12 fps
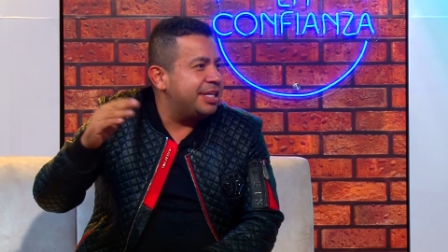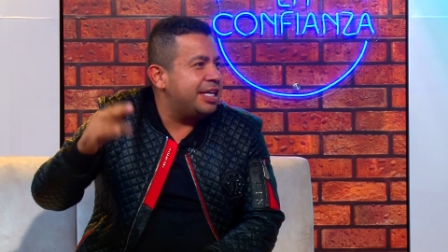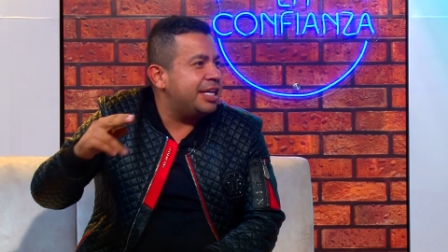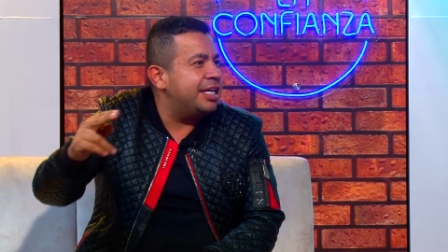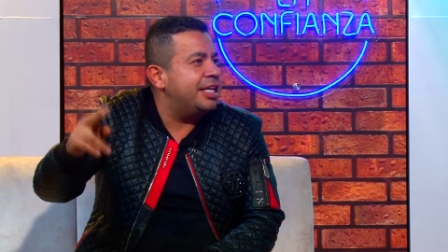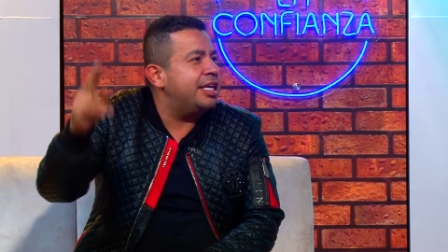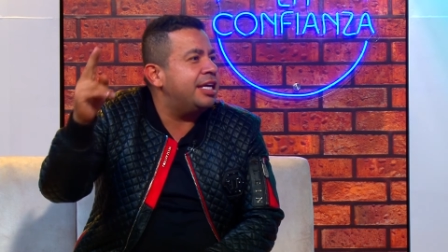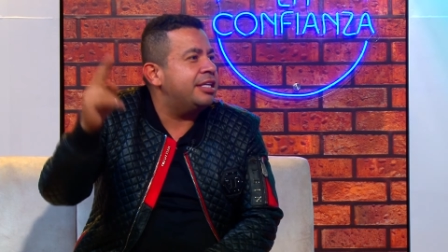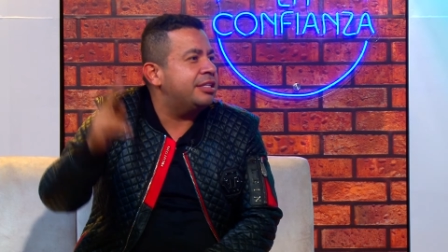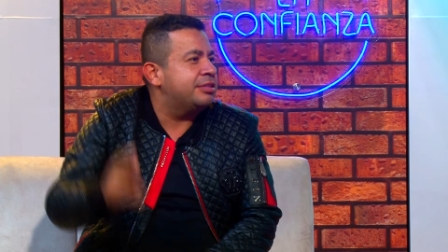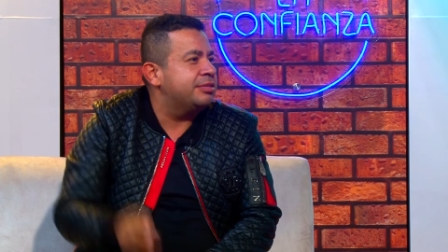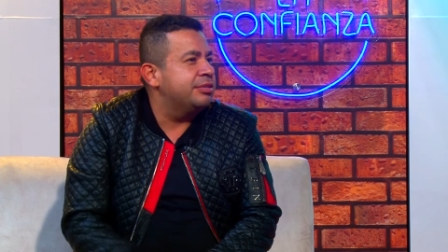en aquel
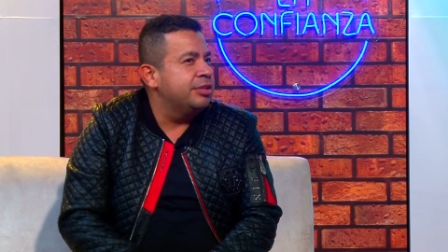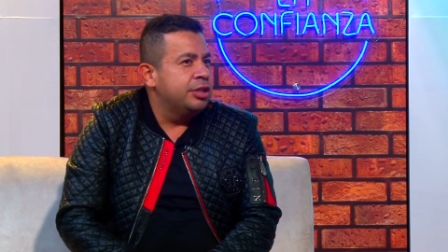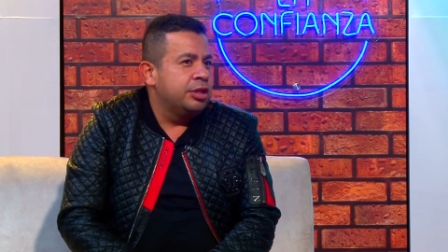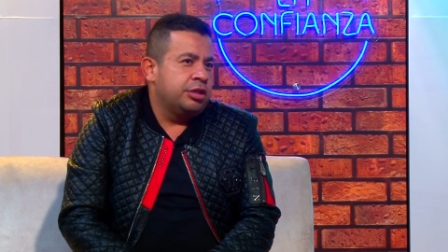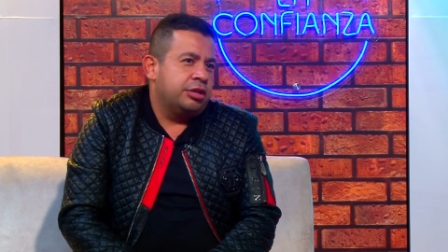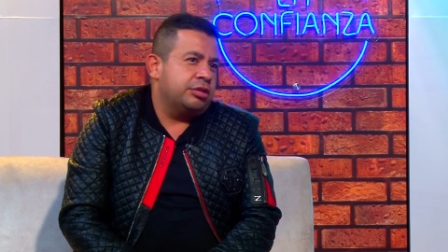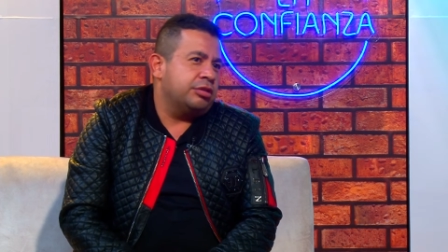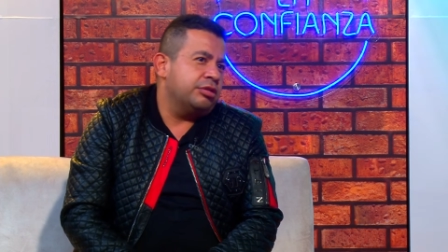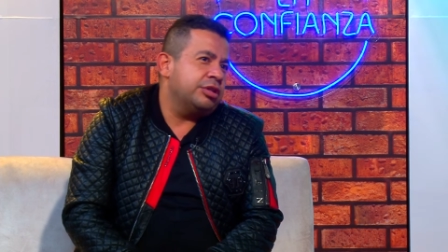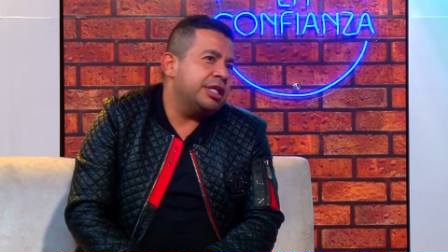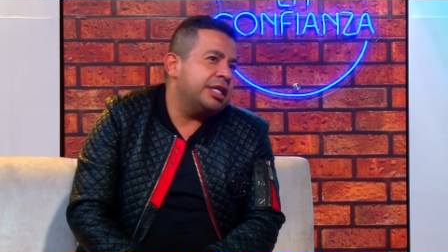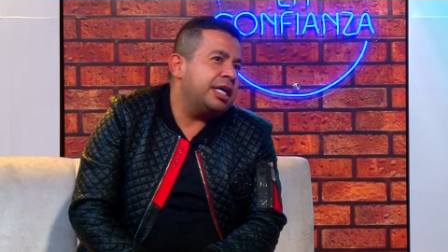alto.
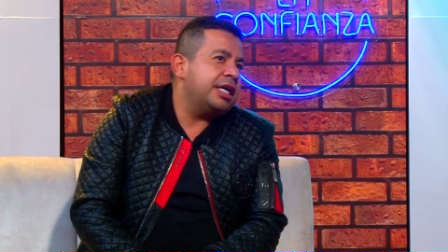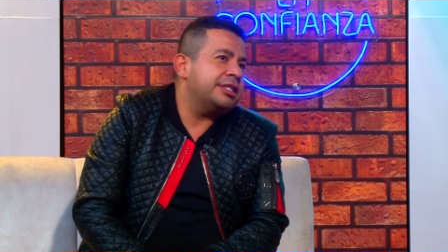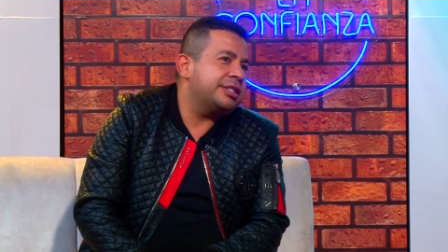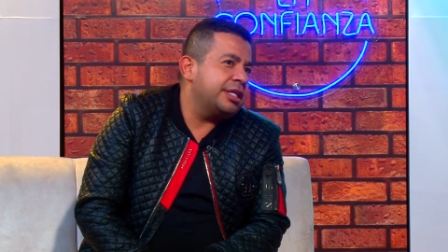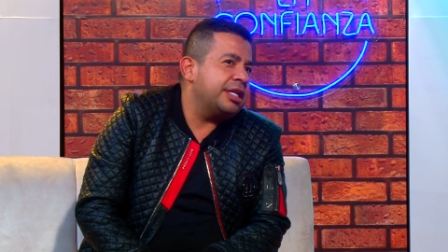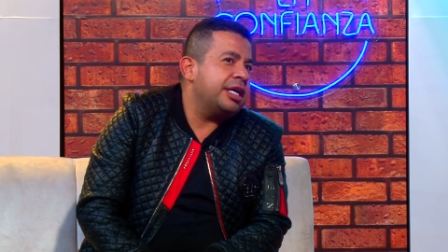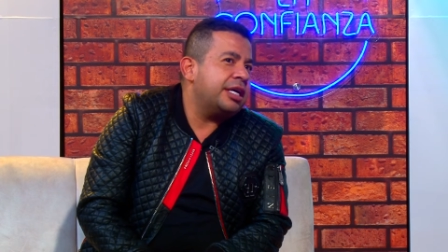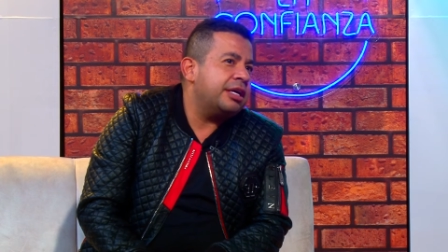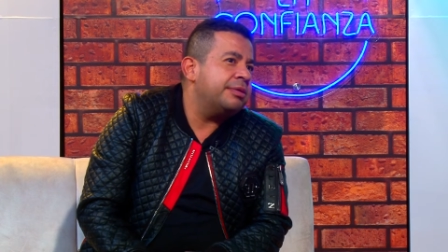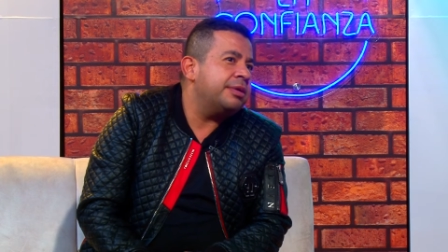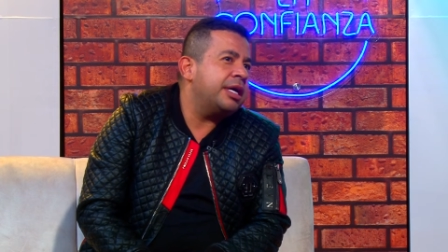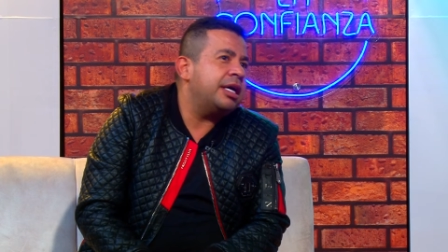¿Dónde nace la
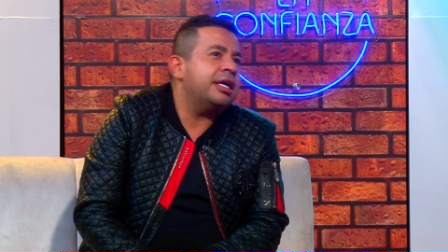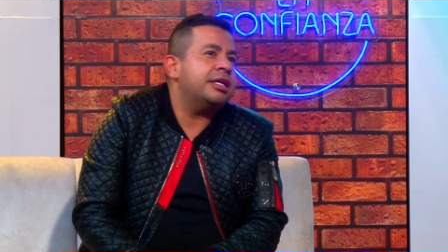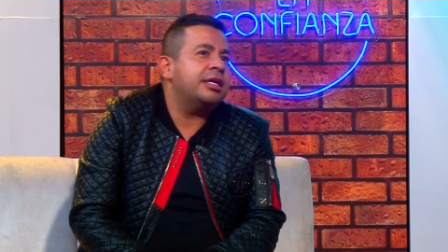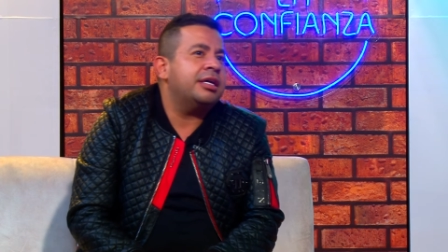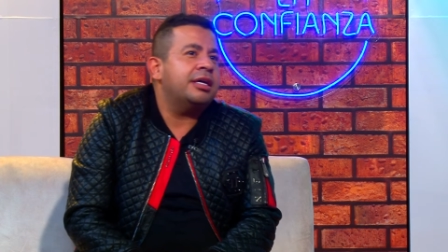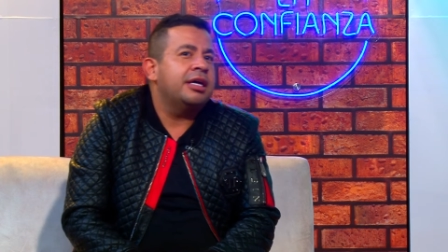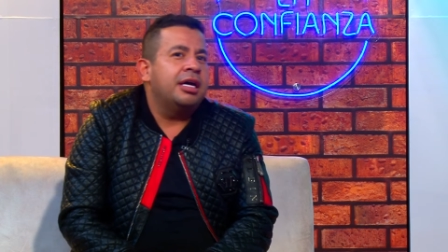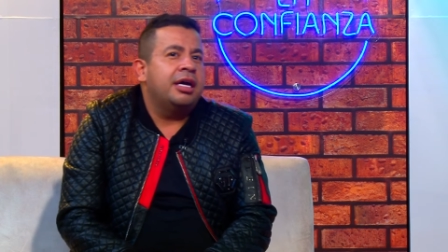quebrada? Como